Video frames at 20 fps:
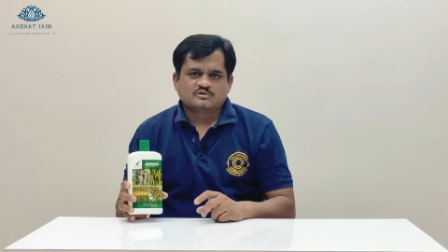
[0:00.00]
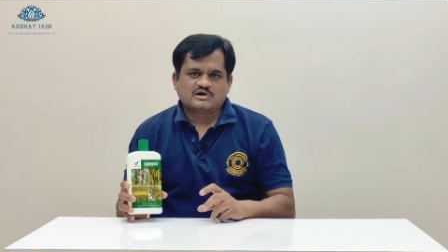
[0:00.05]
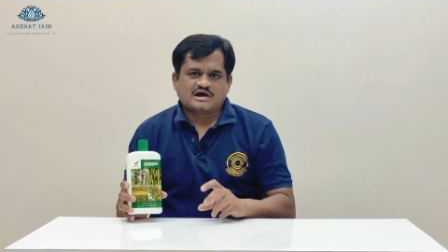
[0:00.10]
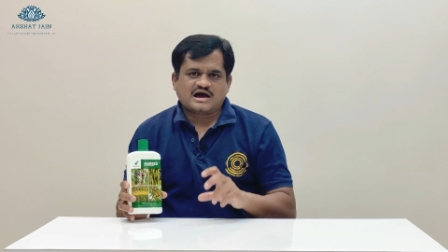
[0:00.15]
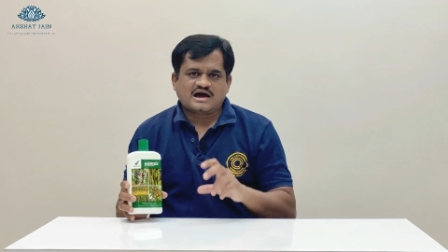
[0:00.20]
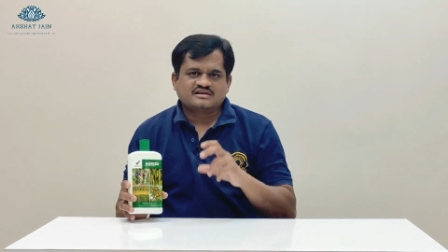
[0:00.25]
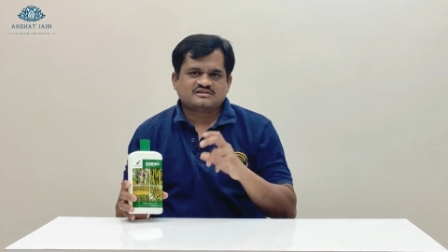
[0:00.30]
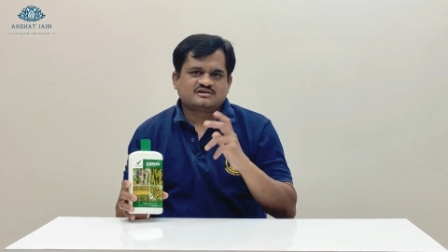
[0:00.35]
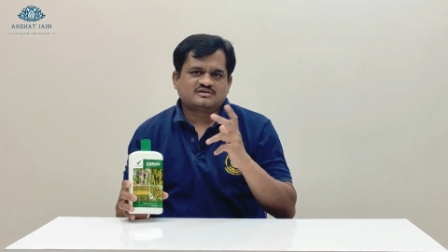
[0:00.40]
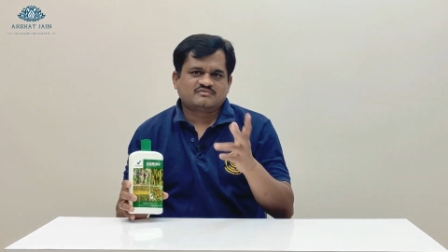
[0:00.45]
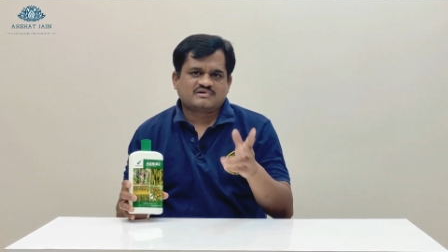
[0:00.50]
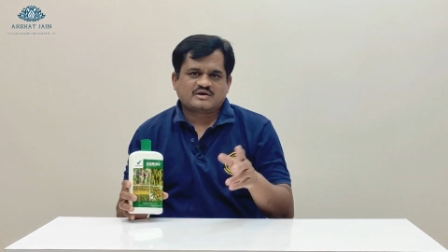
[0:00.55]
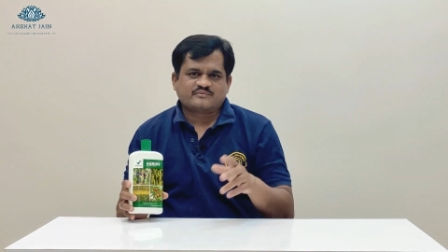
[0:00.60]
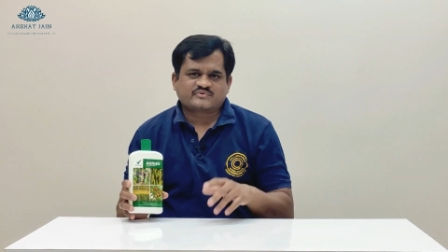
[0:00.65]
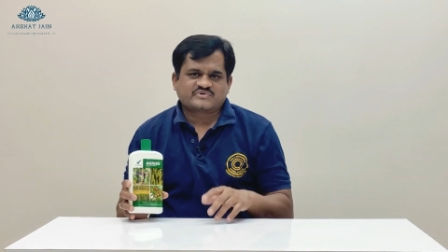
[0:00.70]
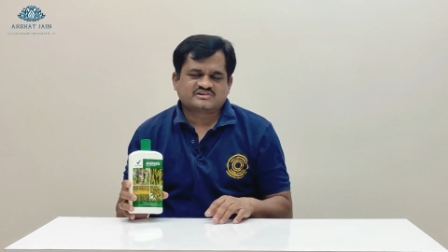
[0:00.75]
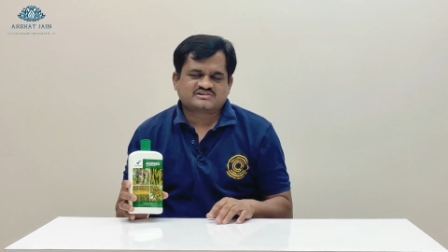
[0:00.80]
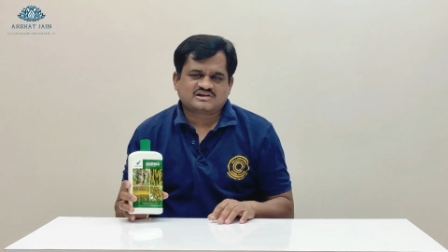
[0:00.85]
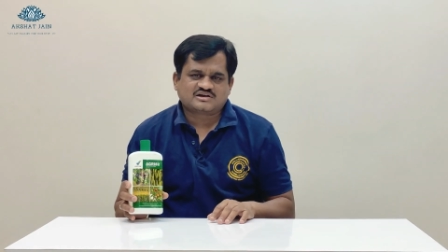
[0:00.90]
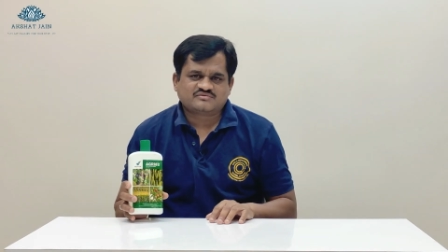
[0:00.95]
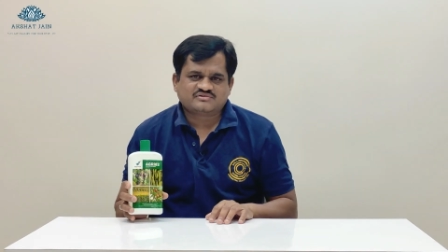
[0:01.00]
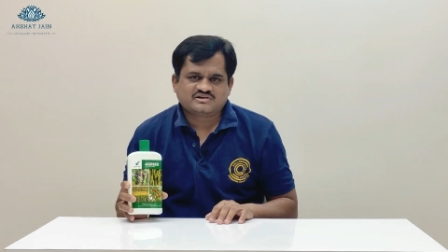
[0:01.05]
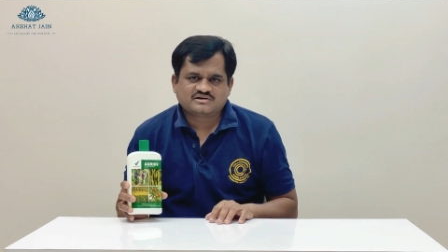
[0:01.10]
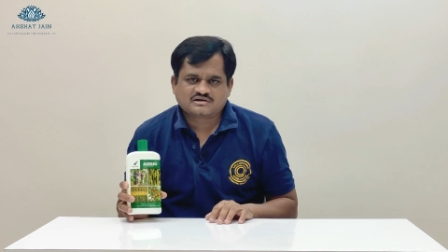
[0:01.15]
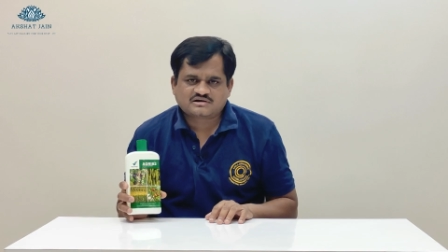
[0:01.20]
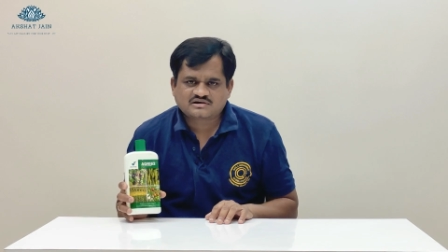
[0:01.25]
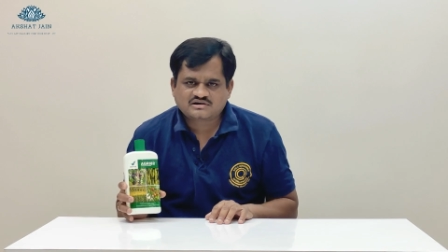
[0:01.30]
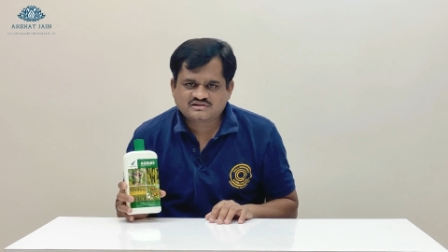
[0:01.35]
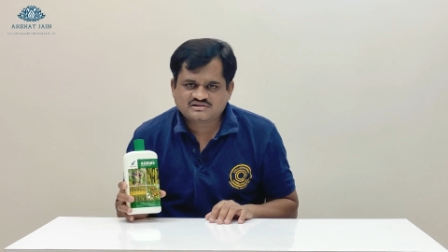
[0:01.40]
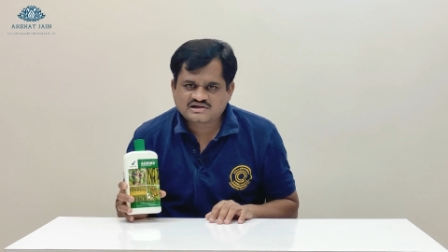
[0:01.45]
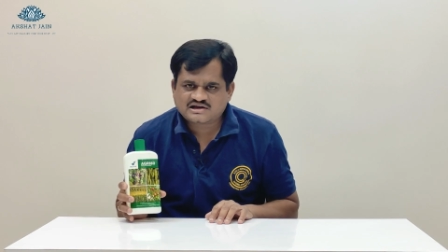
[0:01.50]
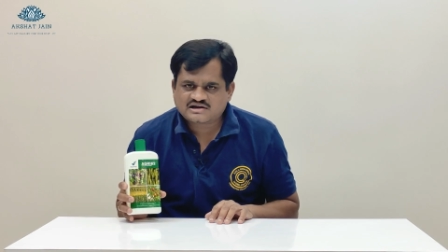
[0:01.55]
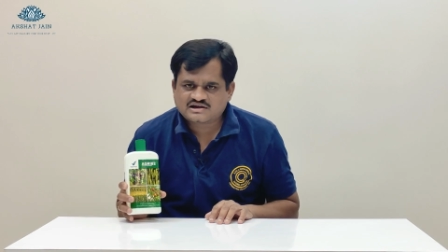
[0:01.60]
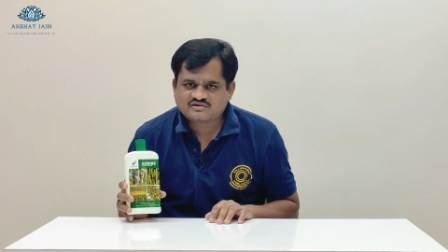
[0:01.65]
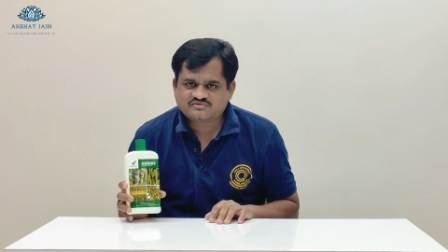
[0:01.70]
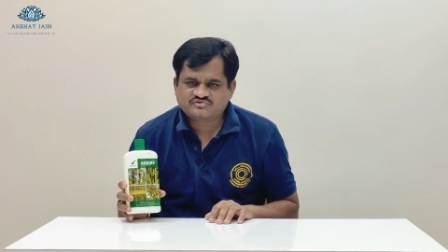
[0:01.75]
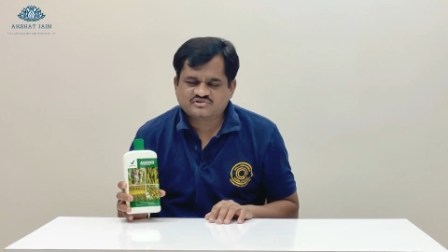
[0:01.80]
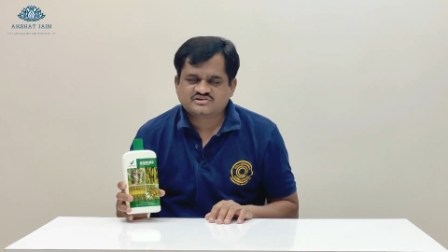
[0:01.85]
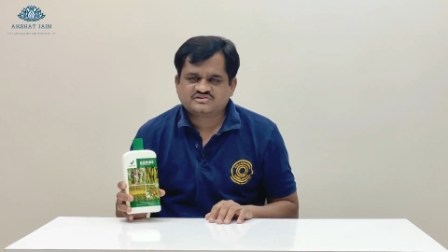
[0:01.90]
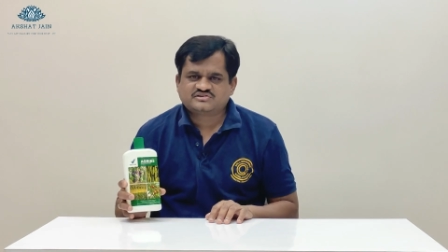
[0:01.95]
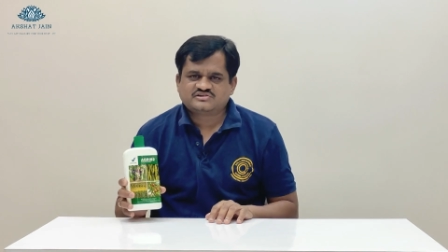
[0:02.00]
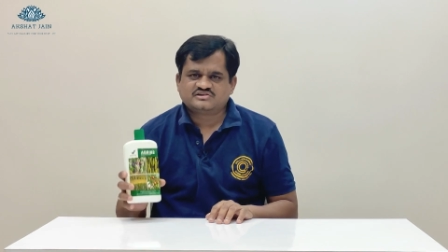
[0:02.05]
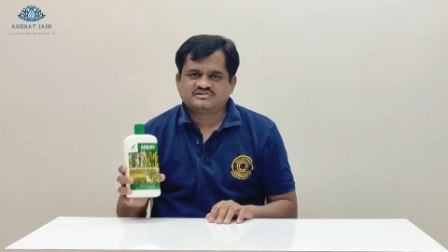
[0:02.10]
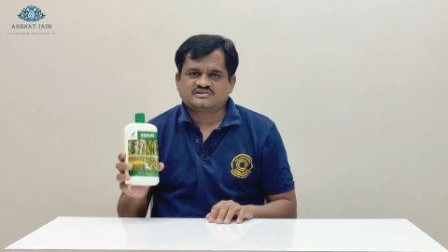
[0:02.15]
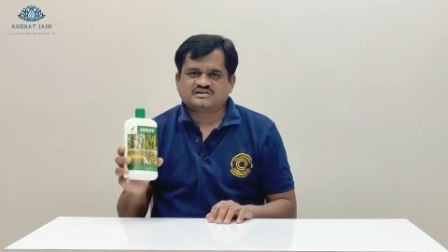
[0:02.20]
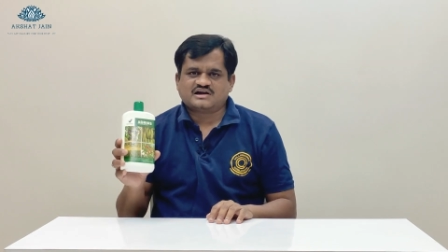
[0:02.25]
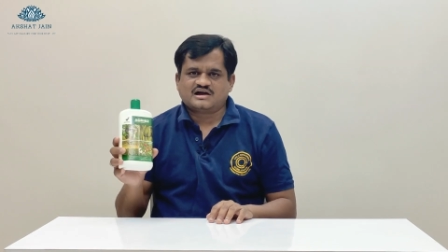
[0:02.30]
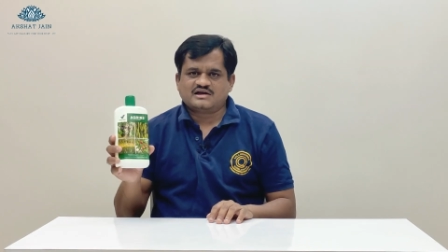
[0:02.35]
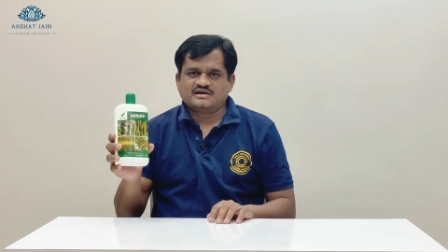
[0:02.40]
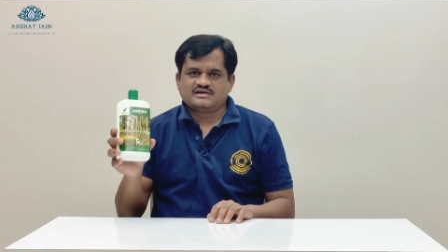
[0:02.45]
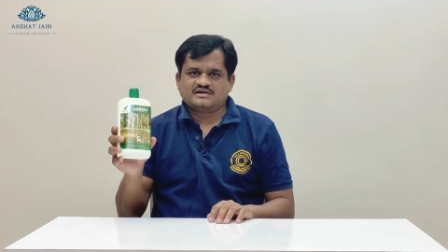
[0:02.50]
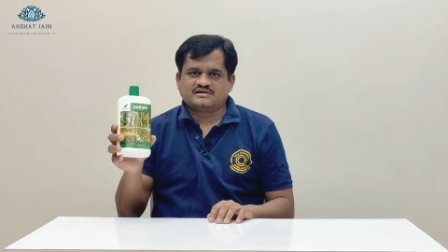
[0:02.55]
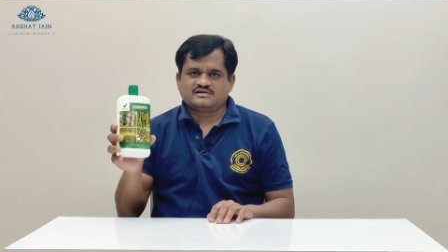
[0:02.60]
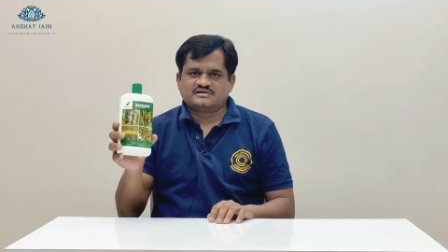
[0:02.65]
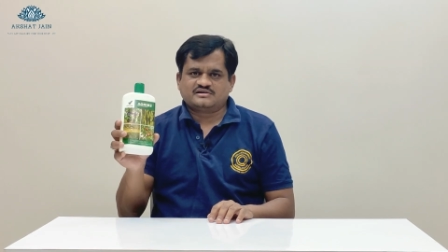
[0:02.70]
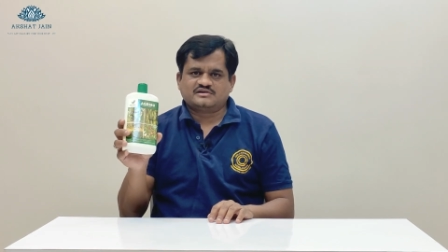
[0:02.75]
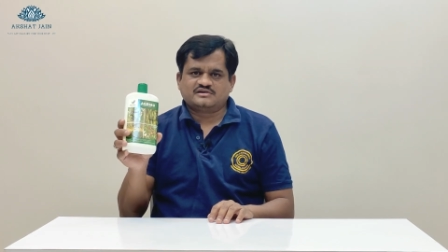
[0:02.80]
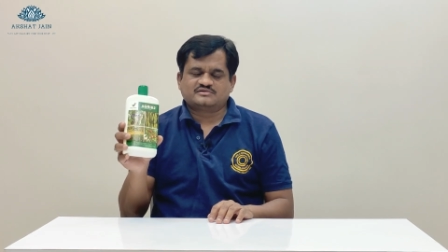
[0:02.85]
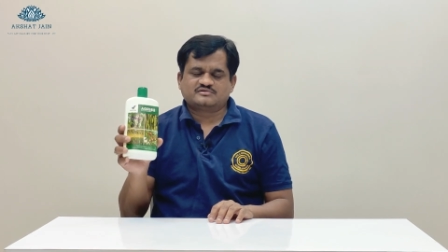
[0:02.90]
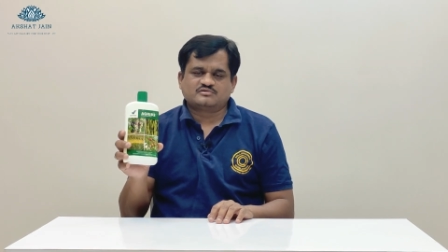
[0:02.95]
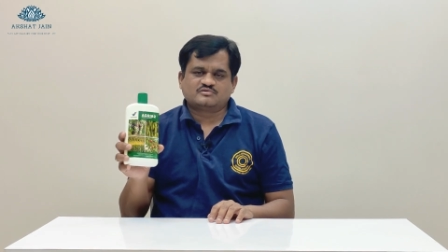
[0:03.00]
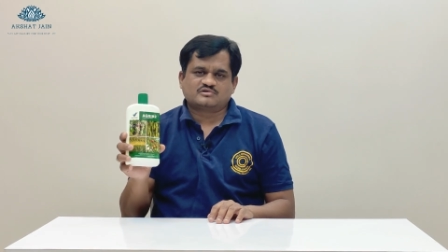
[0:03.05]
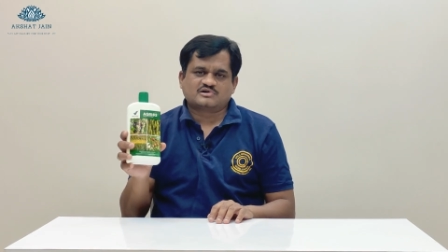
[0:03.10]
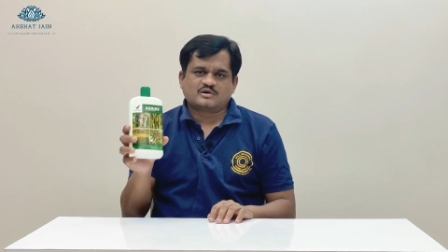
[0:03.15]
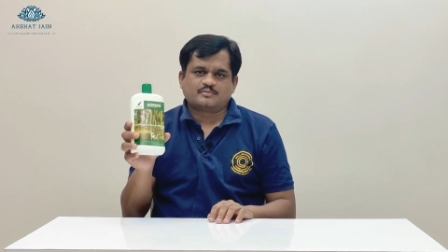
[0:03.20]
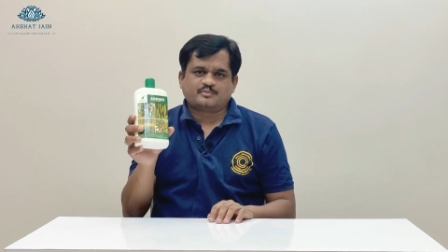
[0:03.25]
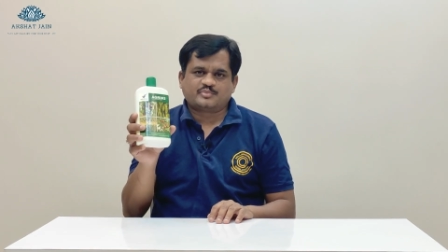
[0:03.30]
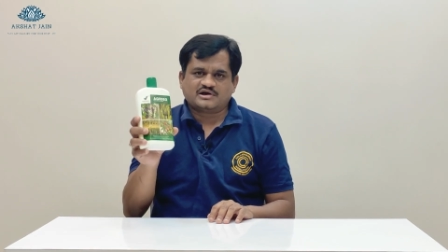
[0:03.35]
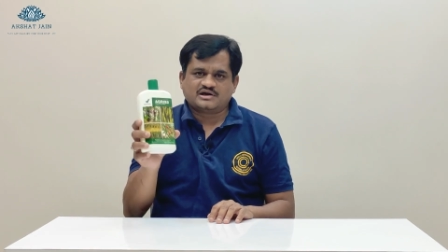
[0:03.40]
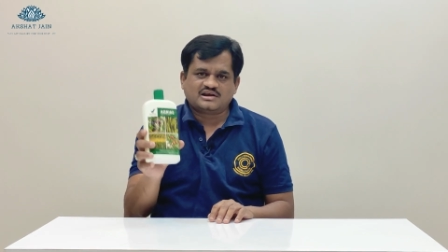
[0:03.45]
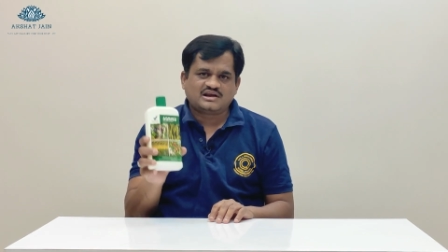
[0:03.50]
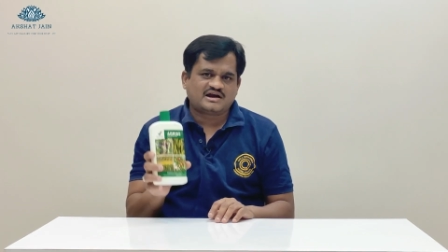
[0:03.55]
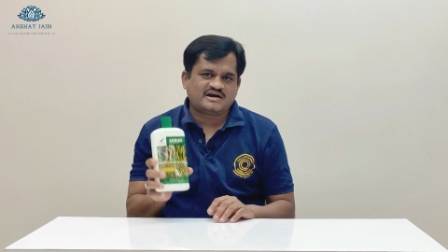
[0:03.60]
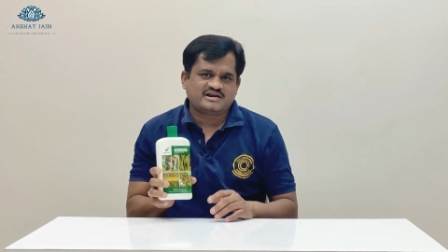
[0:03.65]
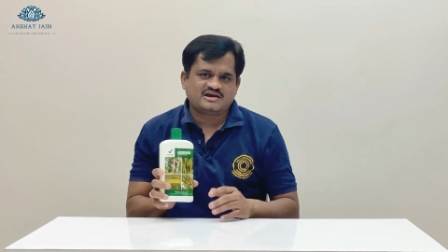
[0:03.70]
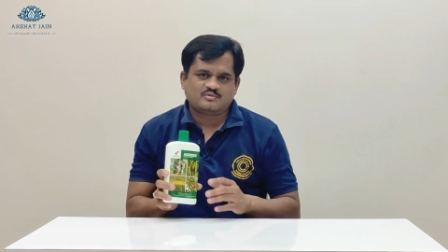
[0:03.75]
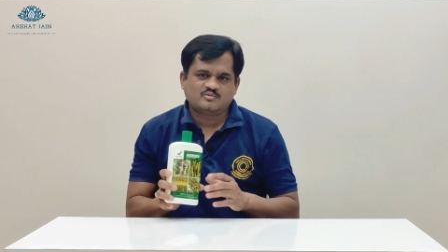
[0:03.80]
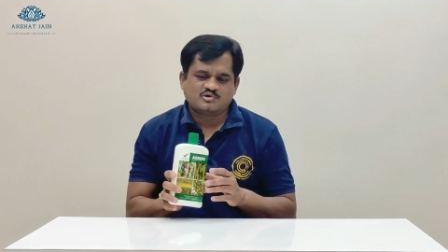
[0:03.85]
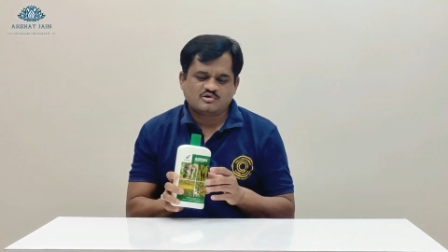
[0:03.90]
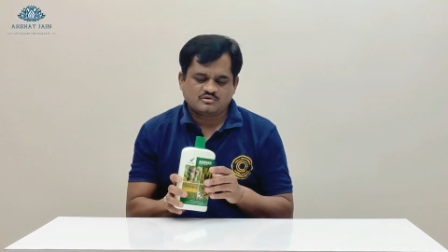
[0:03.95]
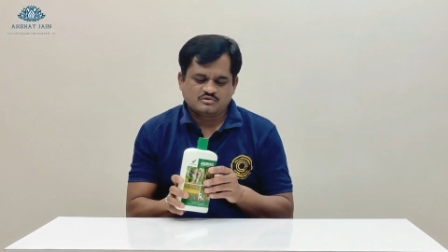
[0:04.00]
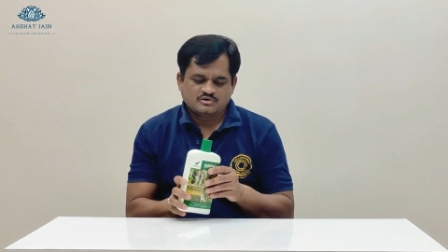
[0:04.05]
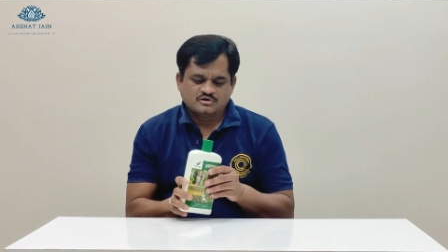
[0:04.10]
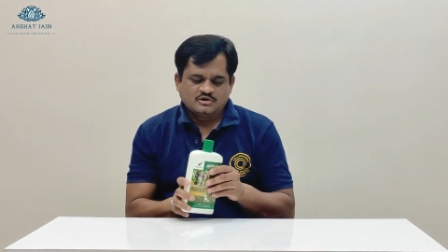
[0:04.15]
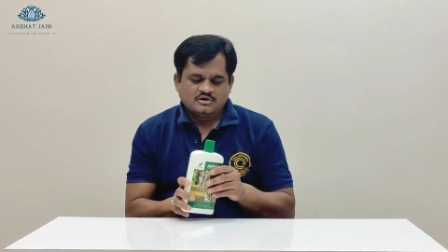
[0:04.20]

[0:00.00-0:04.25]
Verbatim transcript: तो आज हम आपके सामने रखने जा रहे हैं वेस्टिज का एग्री का पहला डेमो